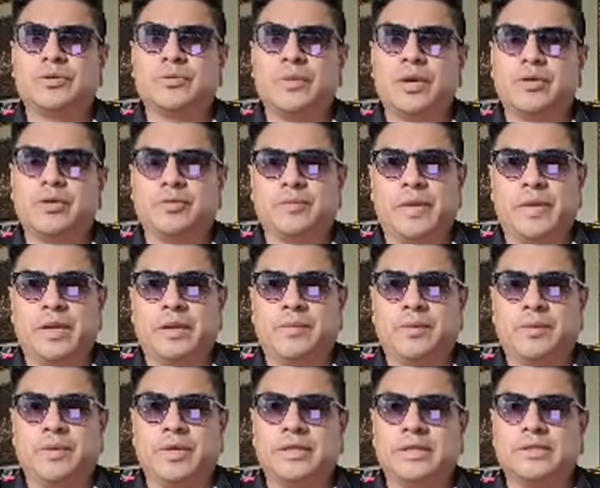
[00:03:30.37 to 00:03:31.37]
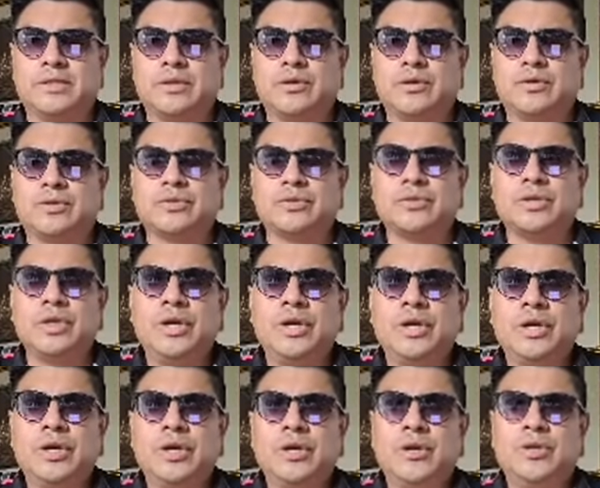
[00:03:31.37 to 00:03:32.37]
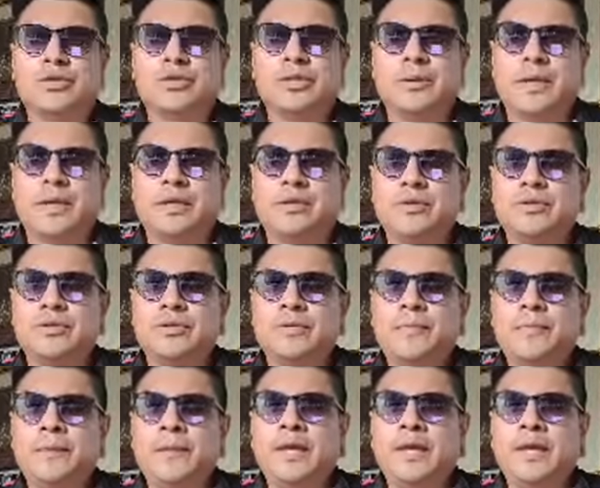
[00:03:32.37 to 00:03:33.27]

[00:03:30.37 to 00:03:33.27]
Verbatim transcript: domingos para poder hacer los, los eventos.